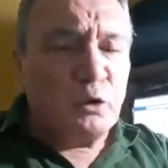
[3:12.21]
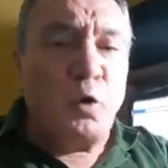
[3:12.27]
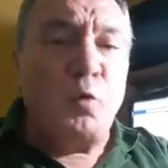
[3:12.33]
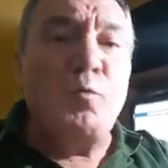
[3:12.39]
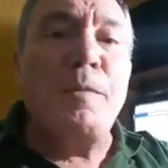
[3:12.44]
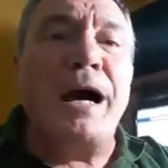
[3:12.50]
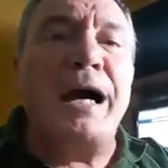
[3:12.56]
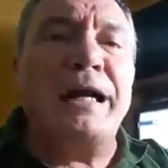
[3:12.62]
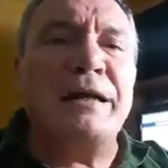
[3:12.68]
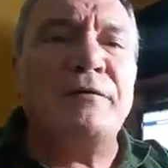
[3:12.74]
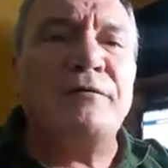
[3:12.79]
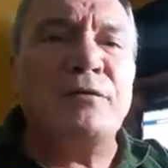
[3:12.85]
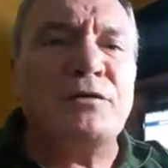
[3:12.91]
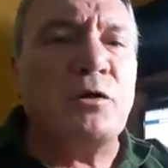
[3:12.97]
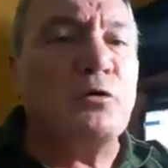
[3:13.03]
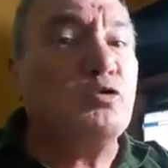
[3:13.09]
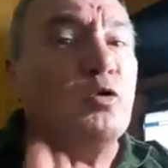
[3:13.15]
Tomara que
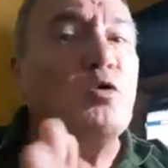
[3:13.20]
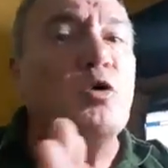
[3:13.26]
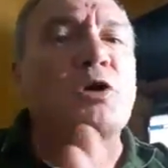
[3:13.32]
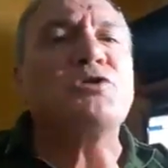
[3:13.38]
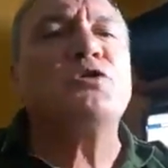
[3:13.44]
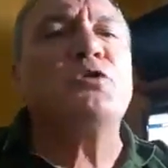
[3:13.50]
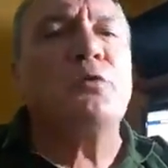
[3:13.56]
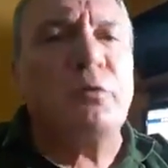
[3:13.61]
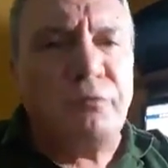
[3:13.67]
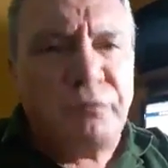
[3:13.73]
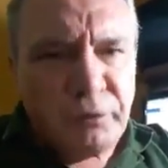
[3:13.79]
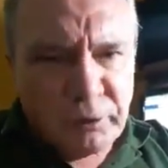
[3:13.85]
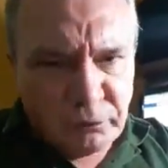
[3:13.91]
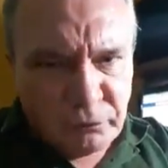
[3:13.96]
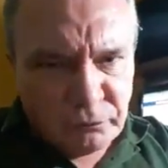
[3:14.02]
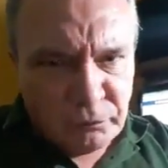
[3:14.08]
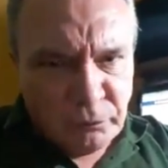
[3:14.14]
você. Eu não gosto do seu
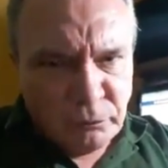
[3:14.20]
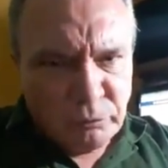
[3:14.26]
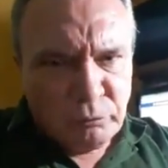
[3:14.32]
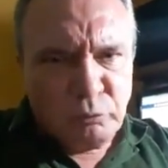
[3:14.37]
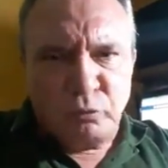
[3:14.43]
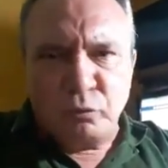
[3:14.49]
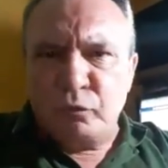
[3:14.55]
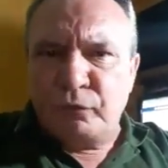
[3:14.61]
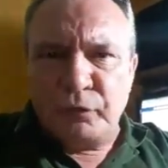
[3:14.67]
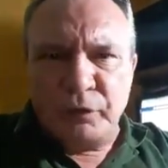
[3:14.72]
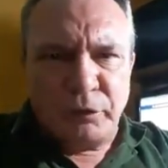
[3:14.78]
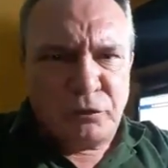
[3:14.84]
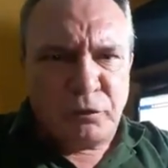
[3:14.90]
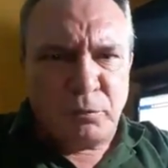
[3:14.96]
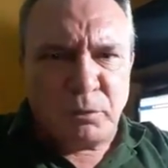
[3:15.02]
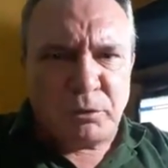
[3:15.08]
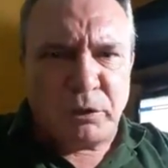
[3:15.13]
governo, viu? Do
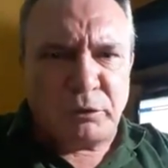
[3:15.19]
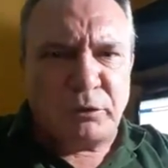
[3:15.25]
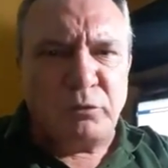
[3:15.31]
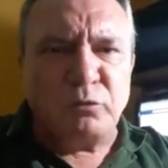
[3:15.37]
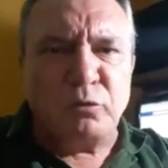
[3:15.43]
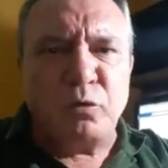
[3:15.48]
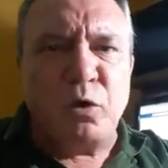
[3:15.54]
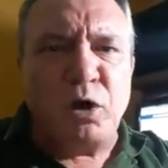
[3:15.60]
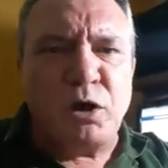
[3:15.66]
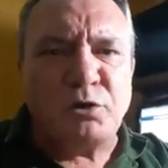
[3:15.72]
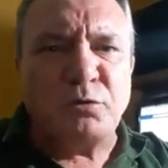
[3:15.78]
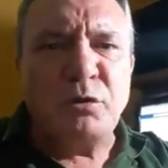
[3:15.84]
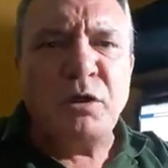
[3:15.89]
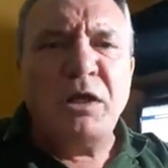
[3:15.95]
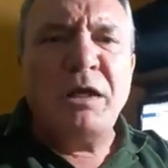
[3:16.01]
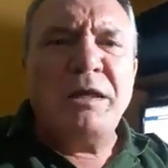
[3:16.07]
governo de Simão Japão eu não gosto.